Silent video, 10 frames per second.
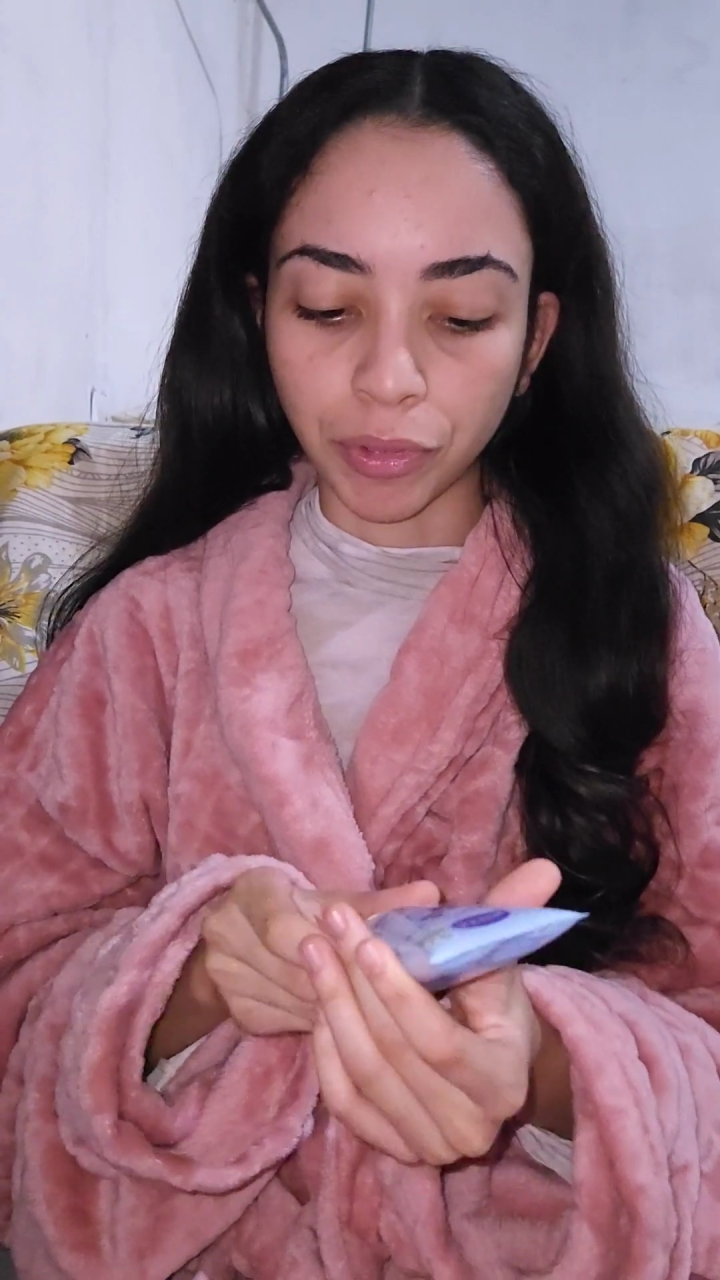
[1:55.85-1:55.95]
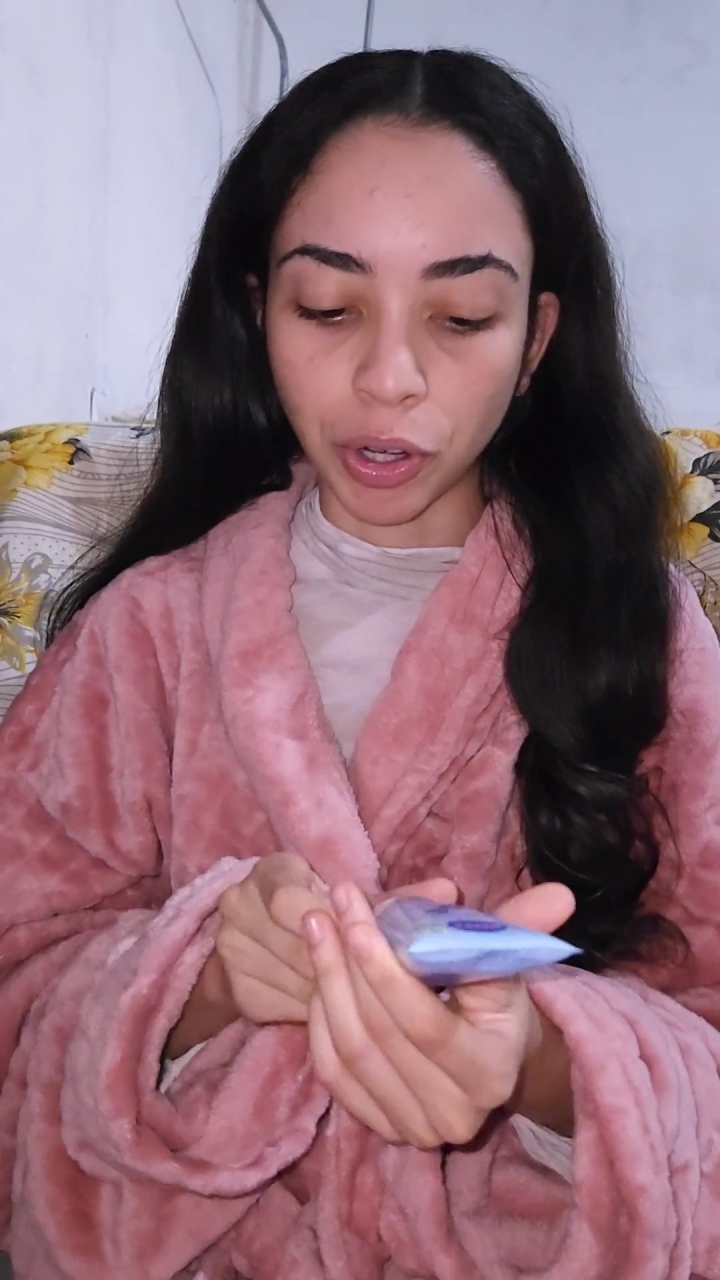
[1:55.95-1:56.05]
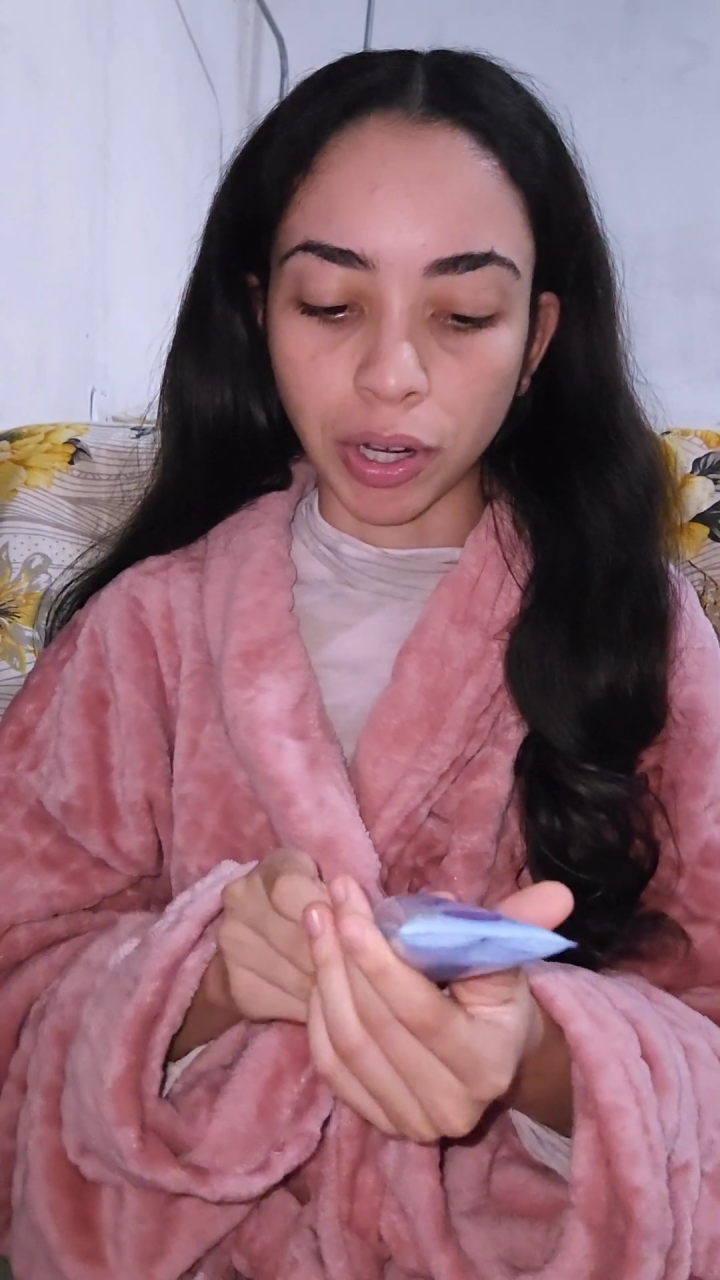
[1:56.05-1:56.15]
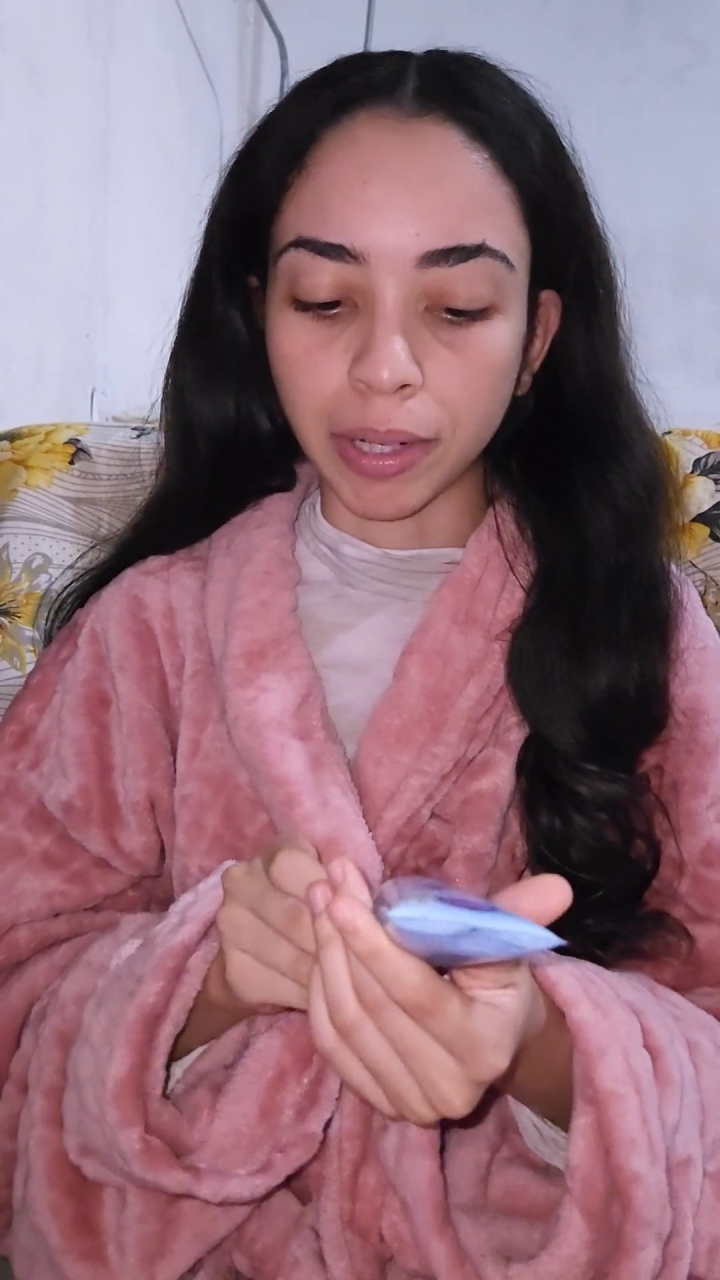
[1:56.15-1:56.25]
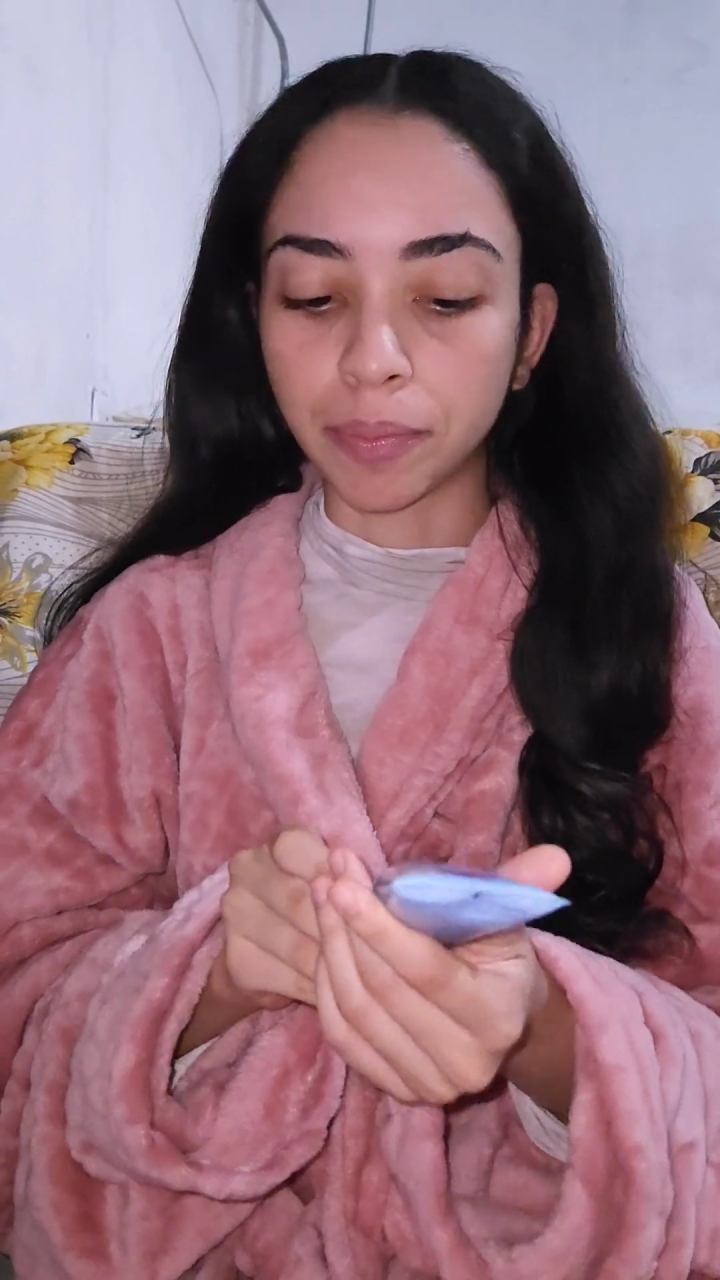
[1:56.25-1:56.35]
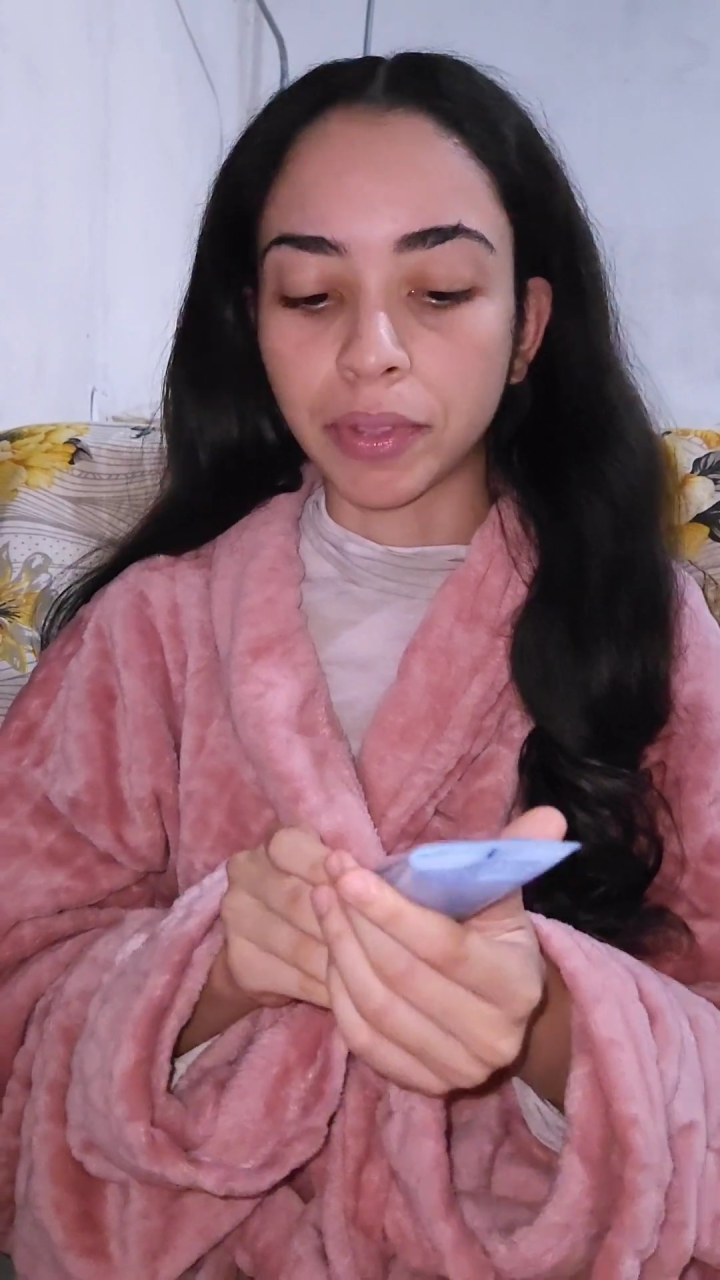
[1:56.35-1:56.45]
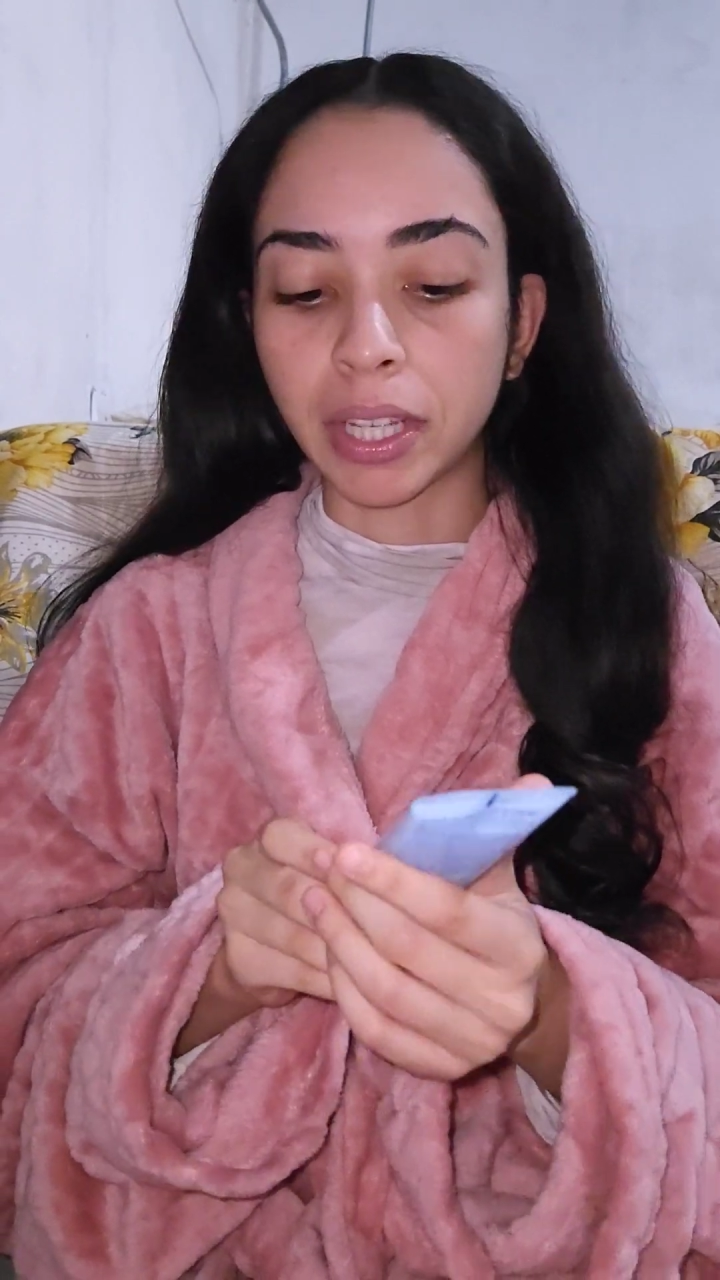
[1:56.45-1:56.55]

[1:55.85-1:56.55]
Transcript: olha,